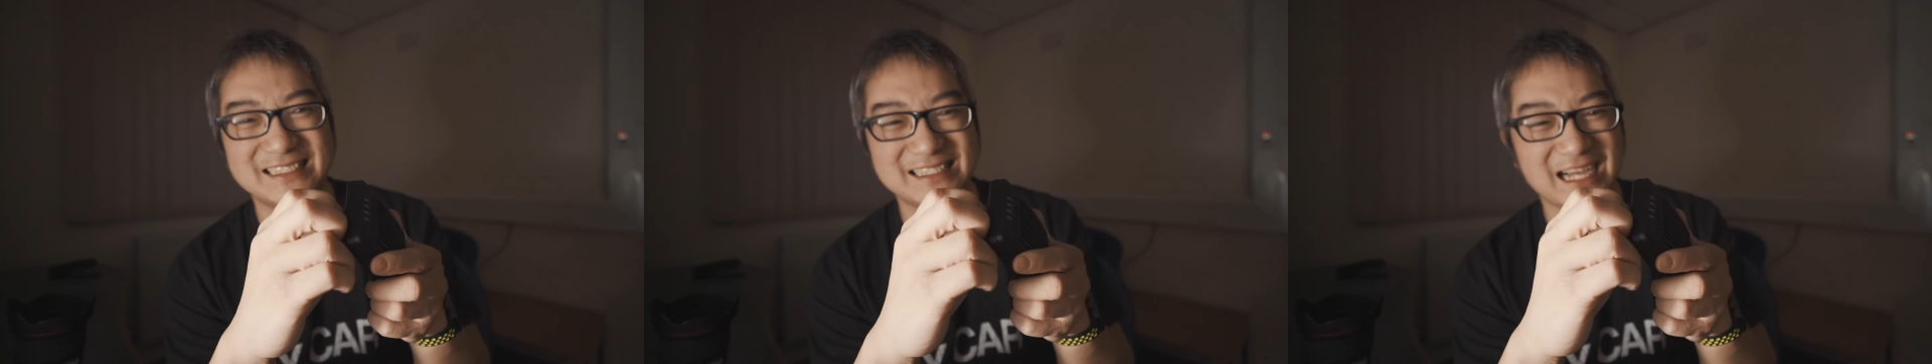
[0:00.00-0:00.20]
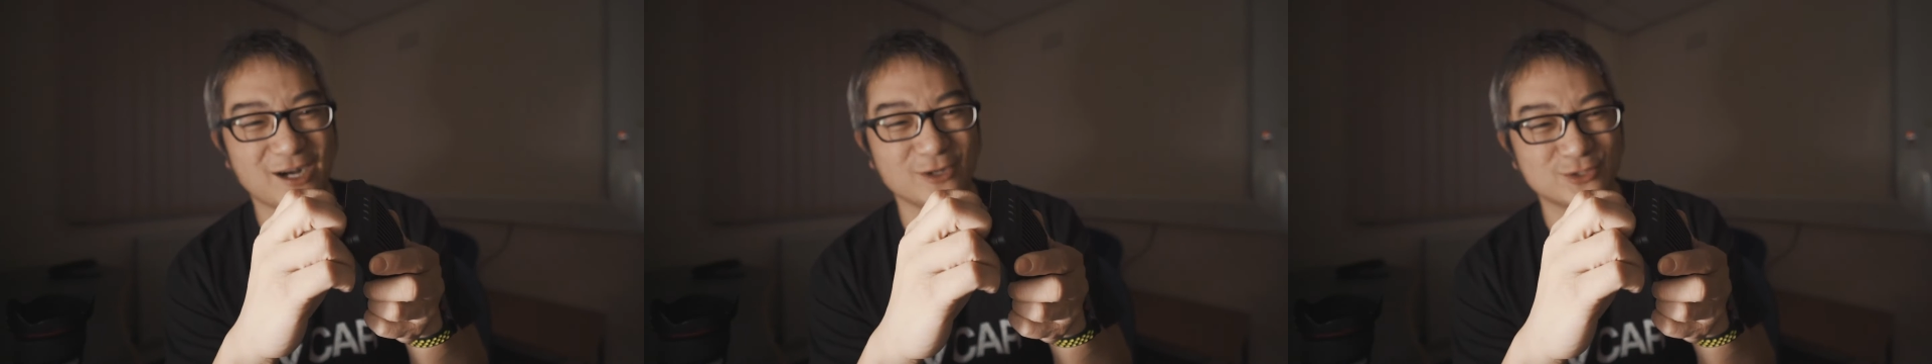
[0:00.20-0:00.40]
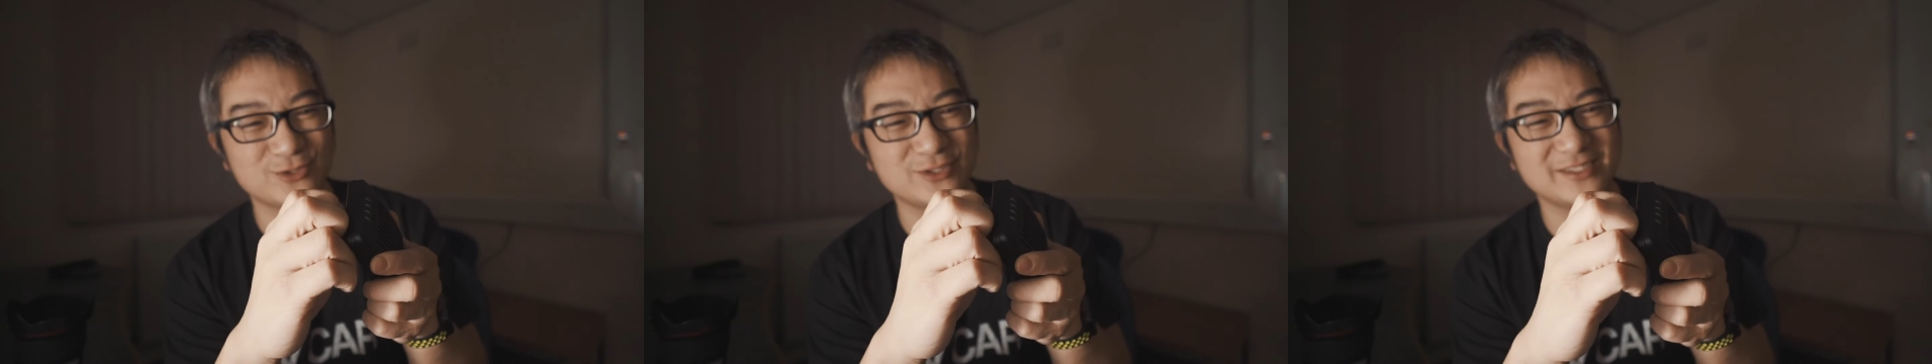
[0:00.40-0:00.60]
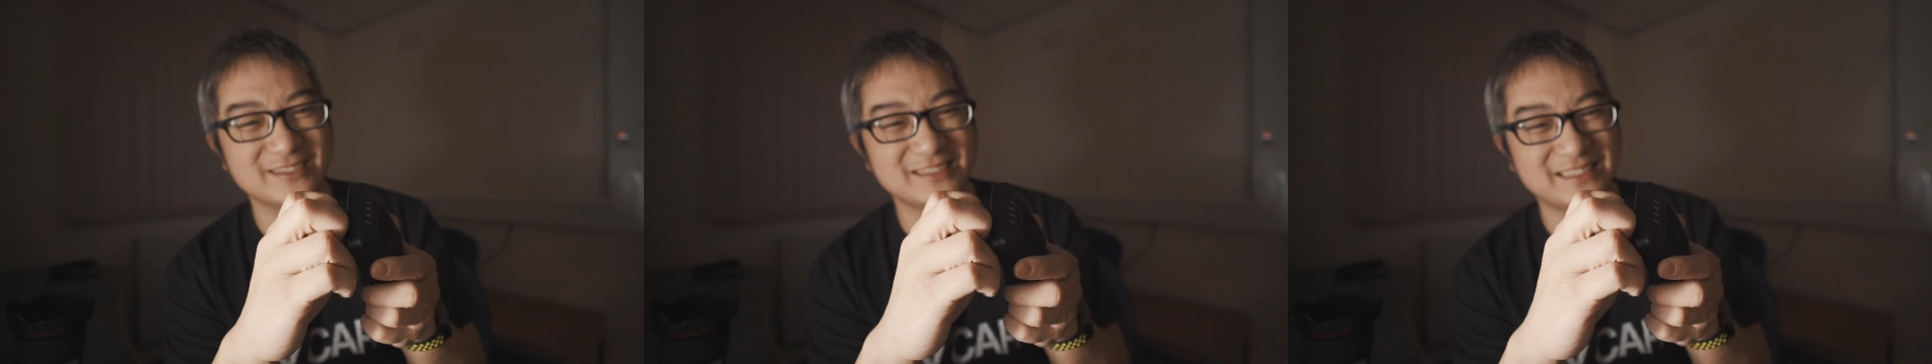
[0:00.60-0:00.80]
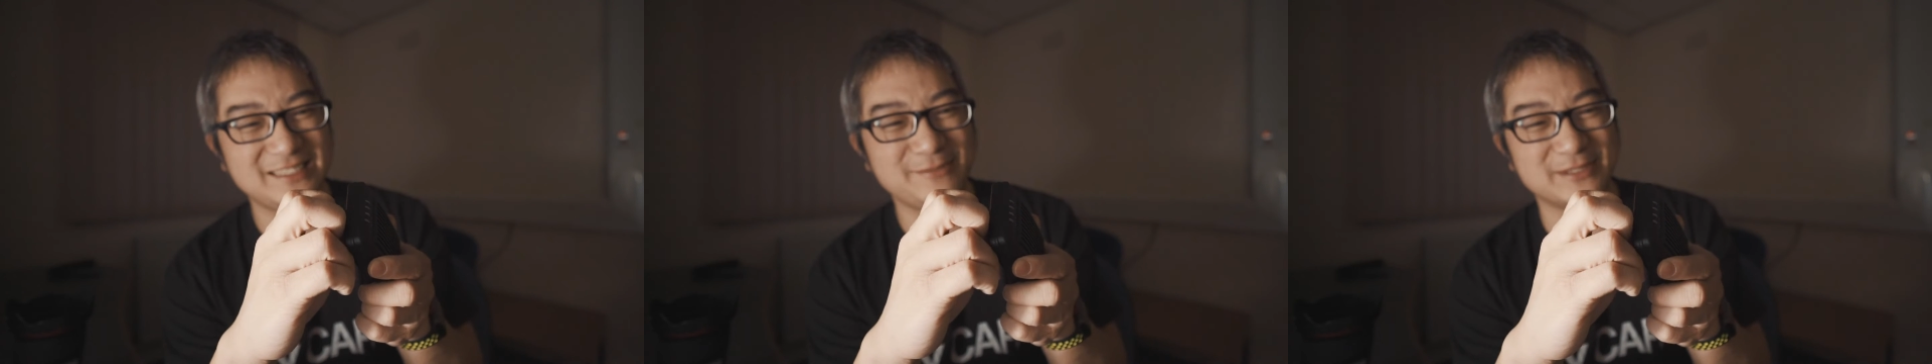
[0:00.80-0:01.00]
好处就是
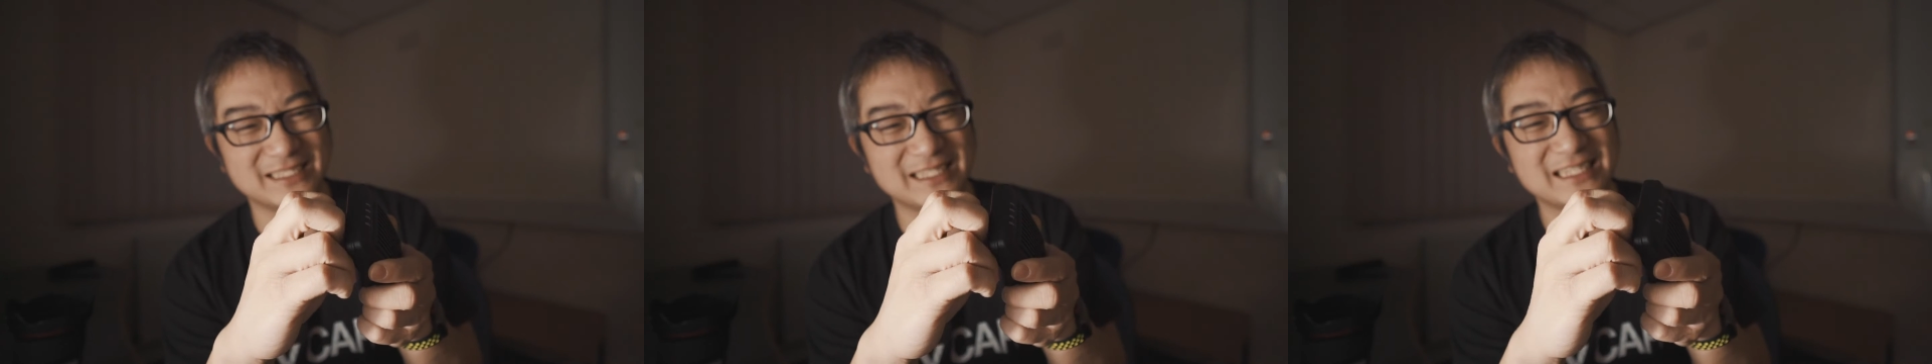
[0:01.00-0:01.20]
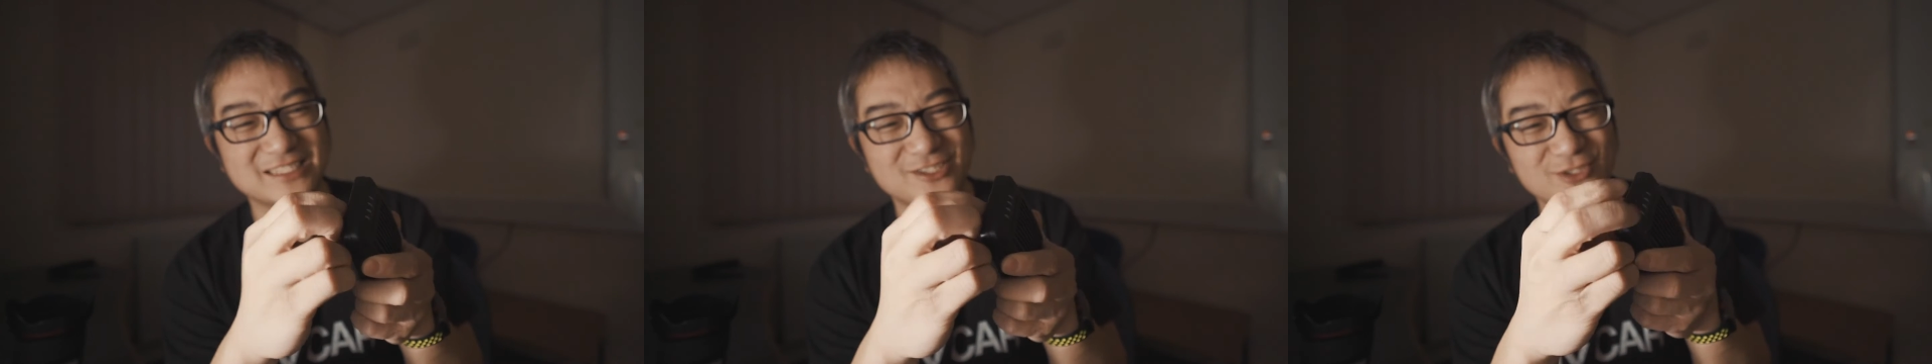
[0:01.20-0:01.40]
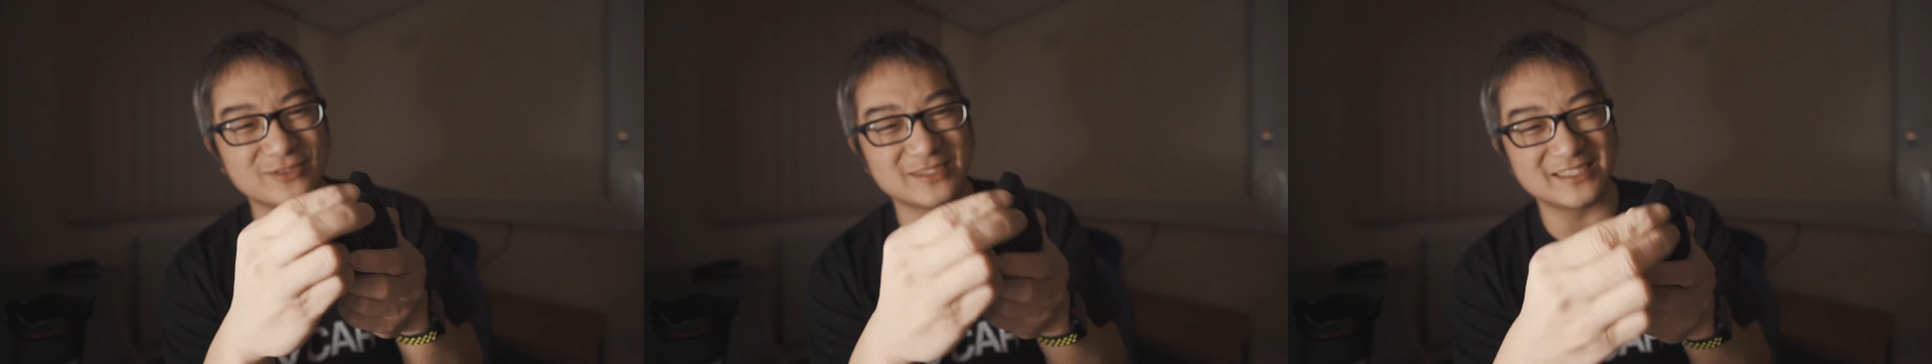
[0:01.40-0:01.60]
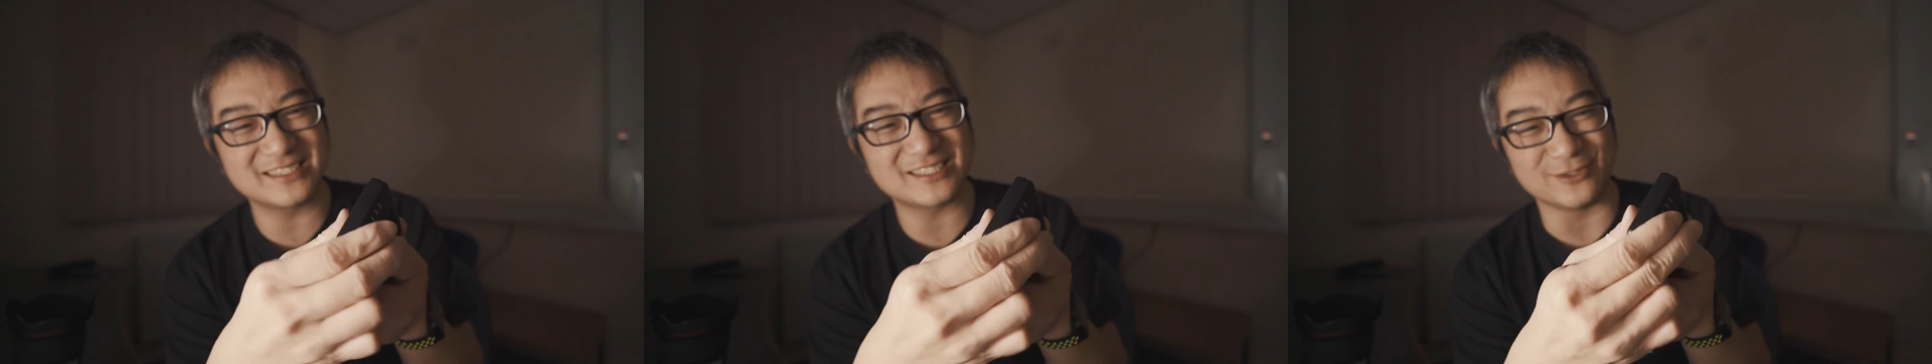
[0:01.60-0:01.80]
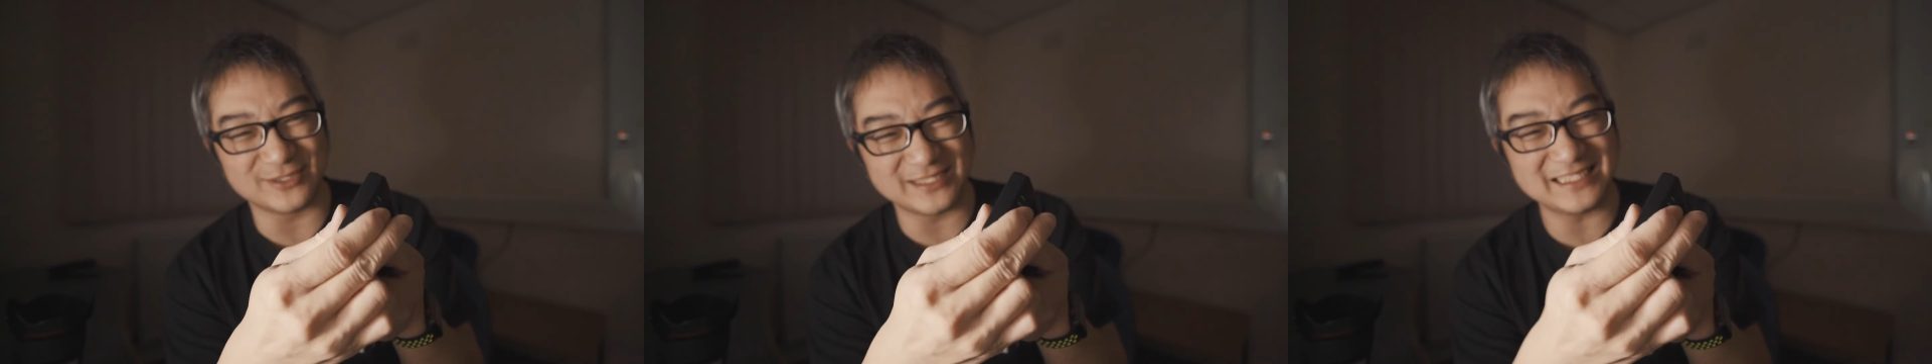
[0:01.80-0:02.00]
基本上它用的是
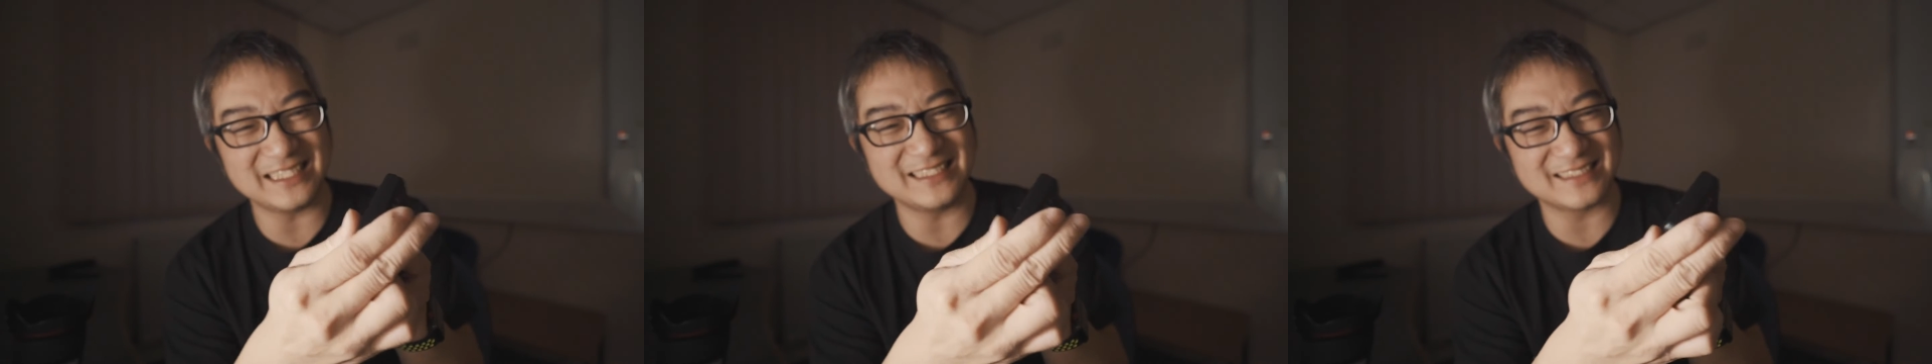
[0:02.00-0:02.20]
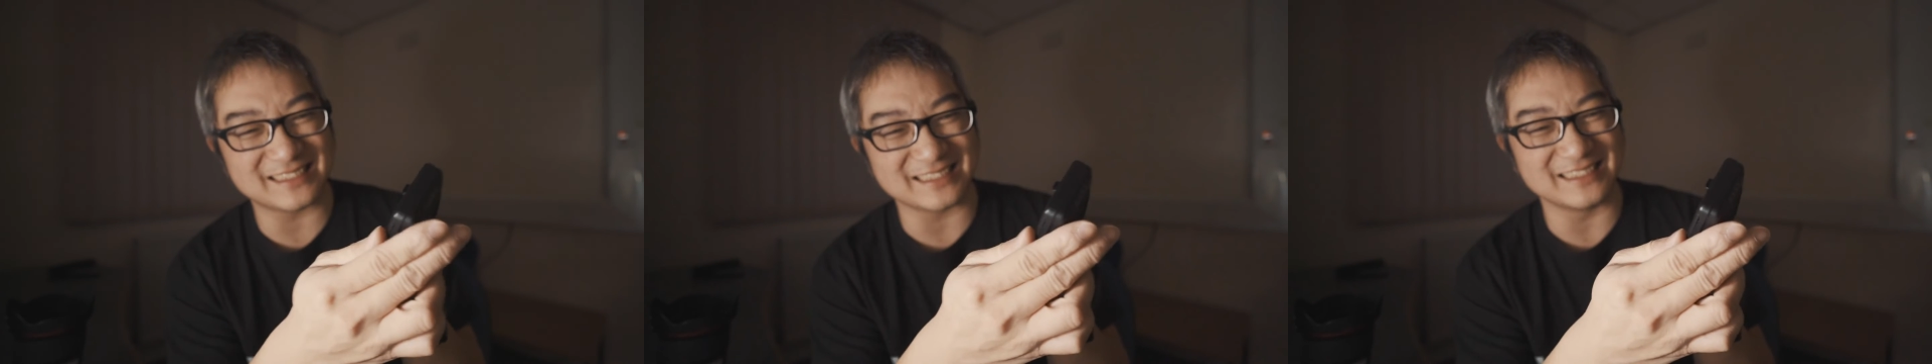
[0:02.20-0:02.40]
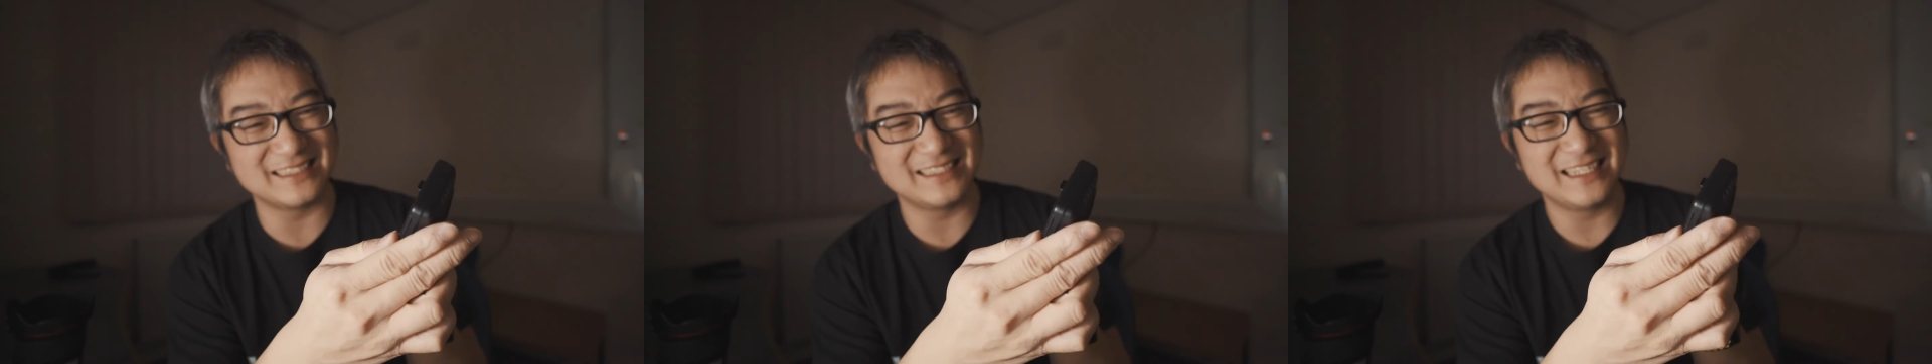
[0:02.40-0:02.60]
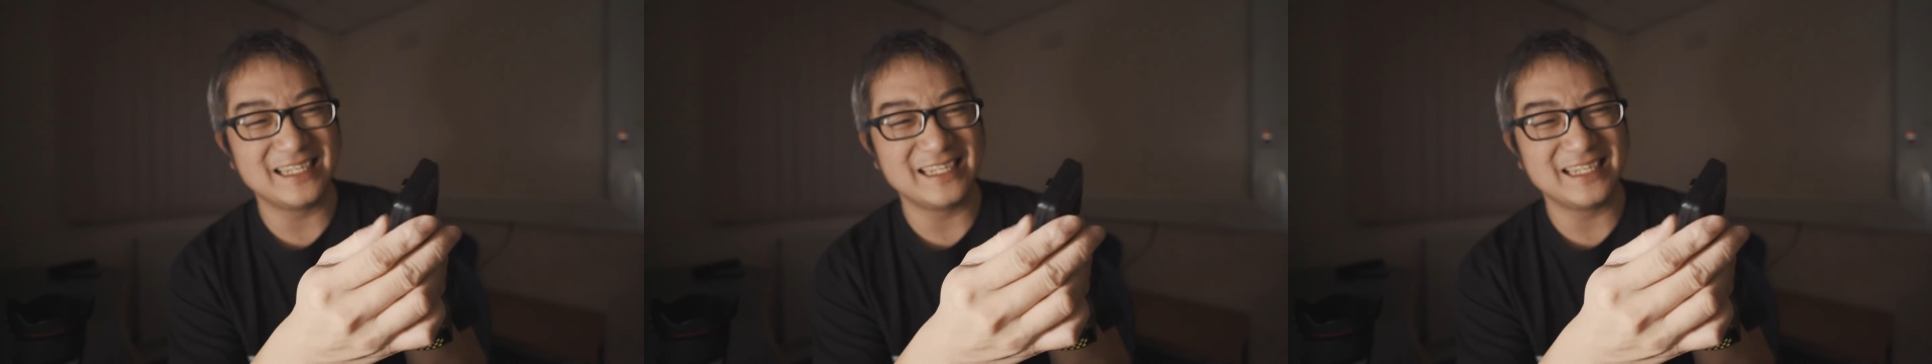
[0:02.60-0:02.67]
手机电池，